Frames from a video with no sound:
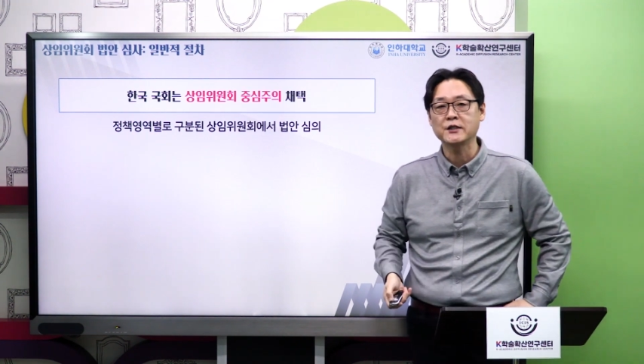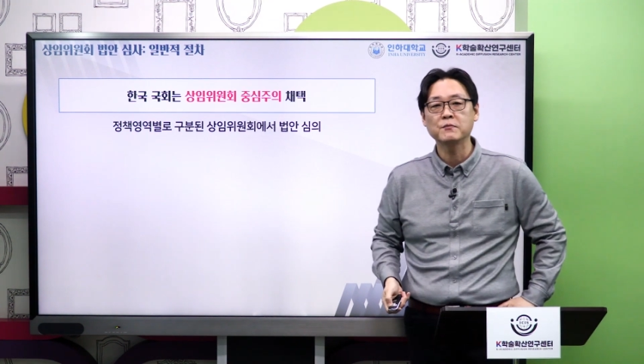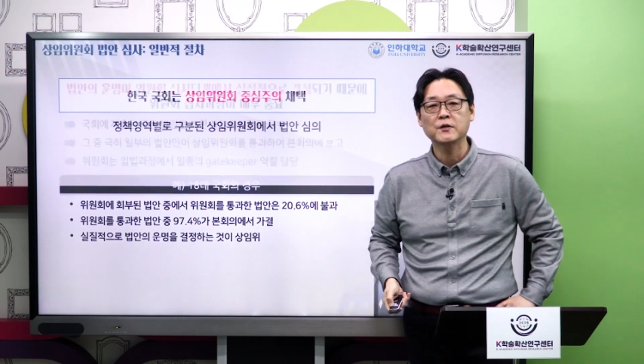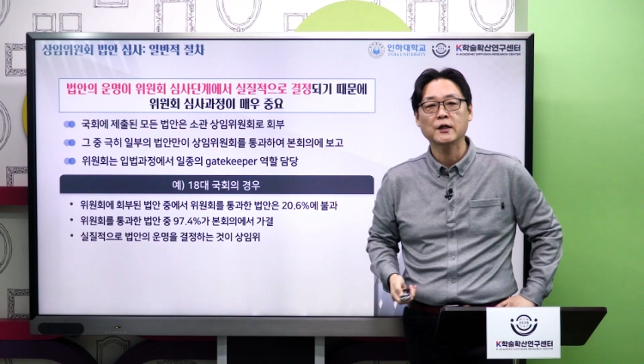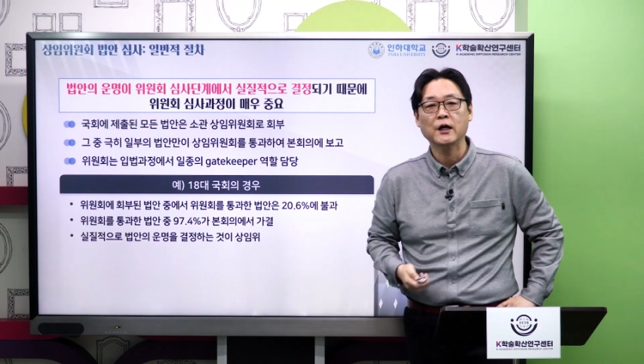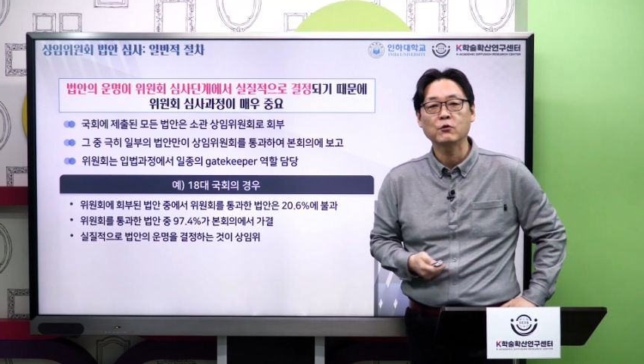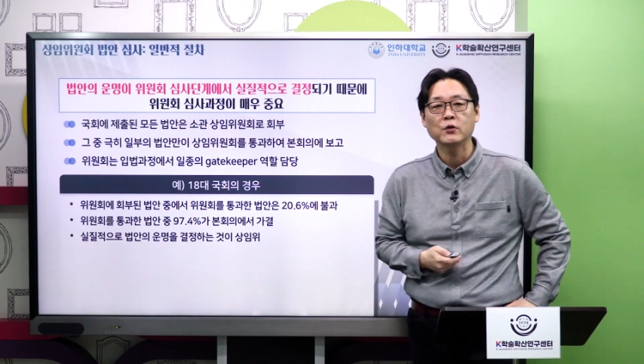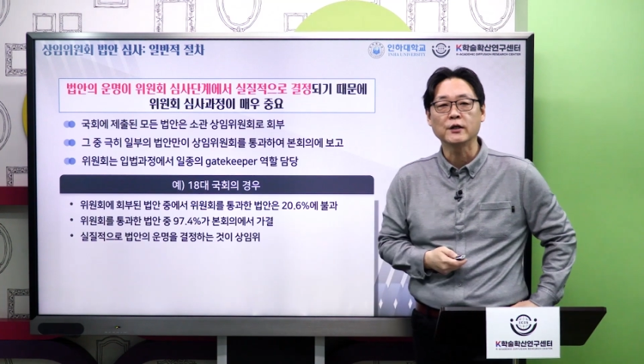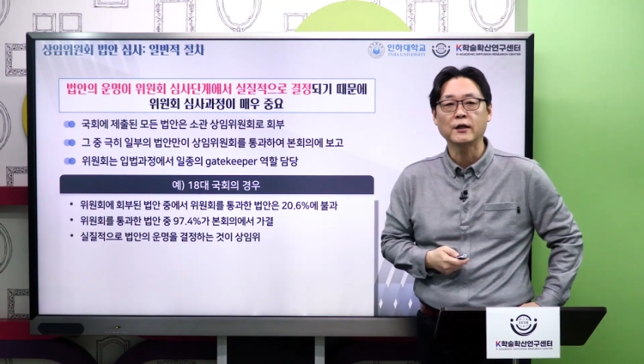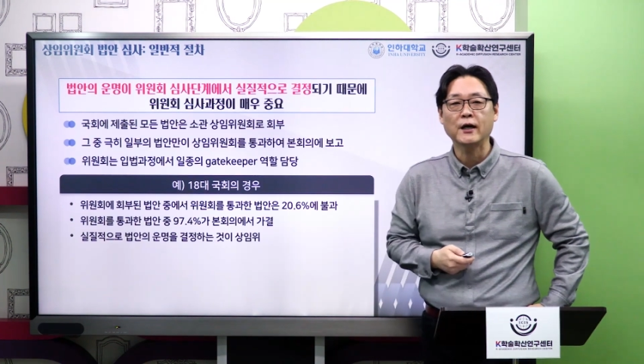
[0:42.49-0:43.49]
심사를
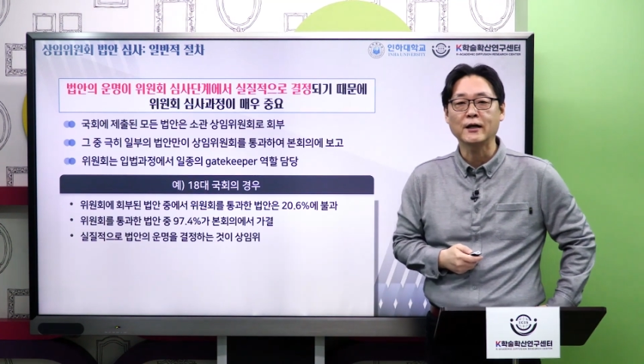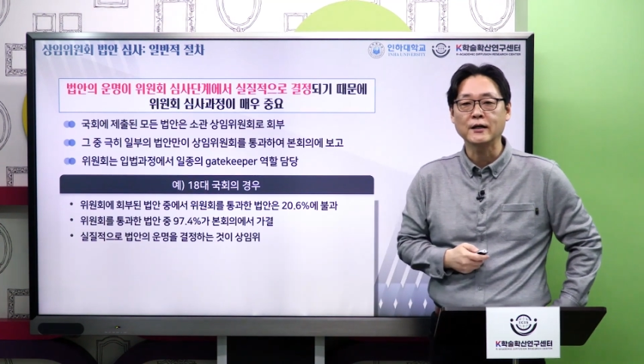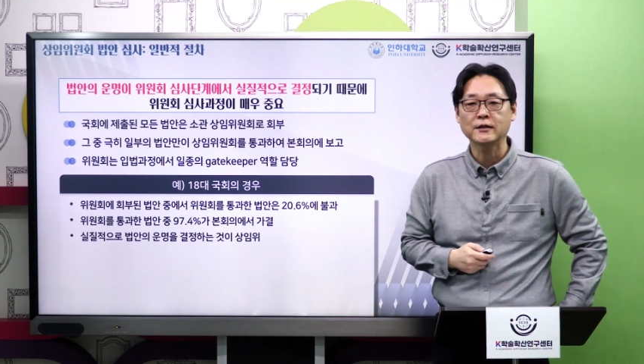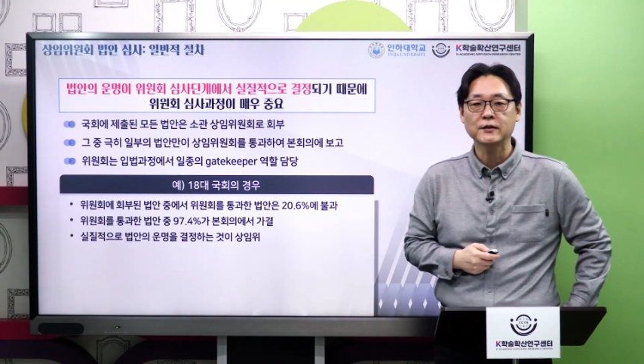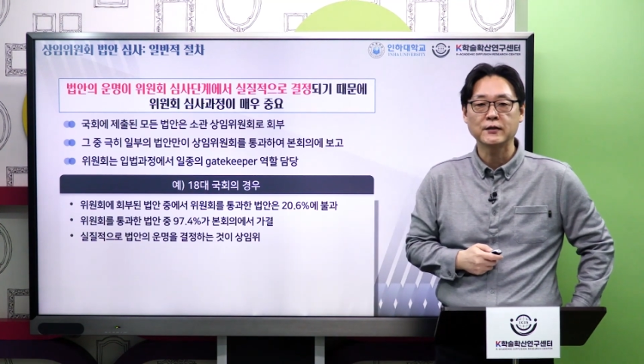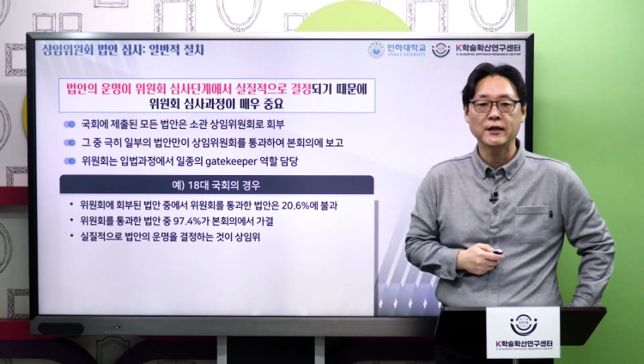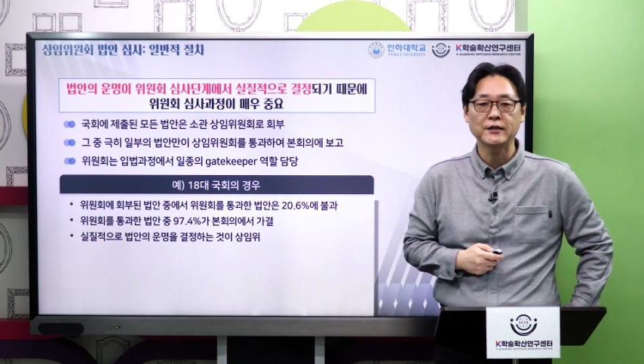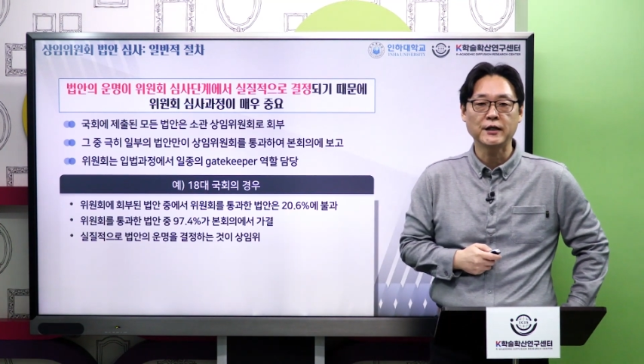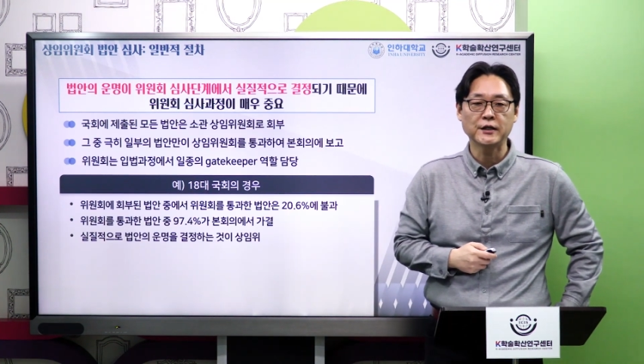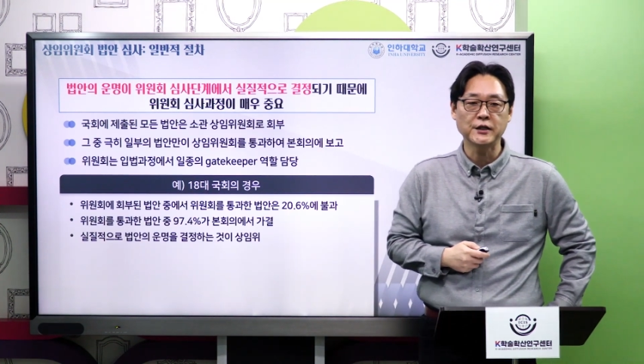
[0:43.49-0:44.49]
하고 있다라는
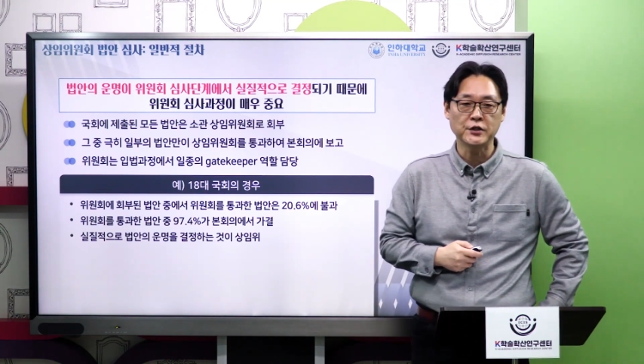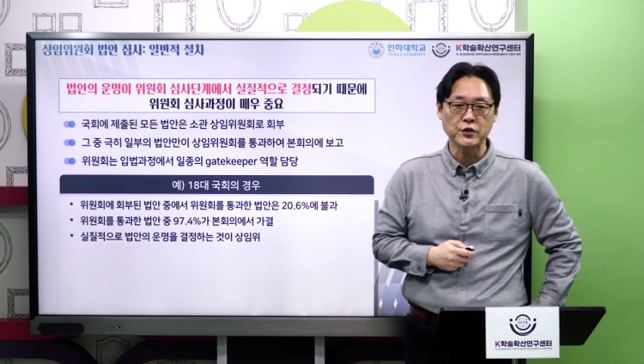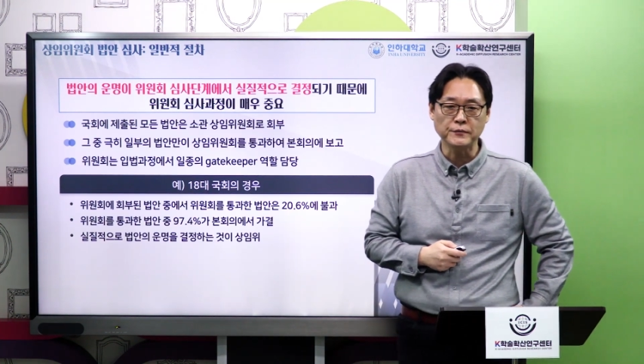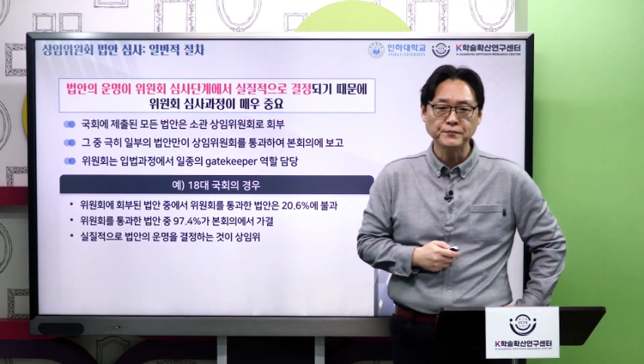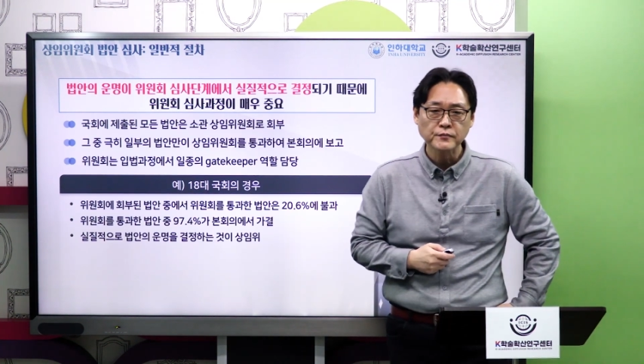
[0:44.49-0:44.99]
그러한 얘기이죠.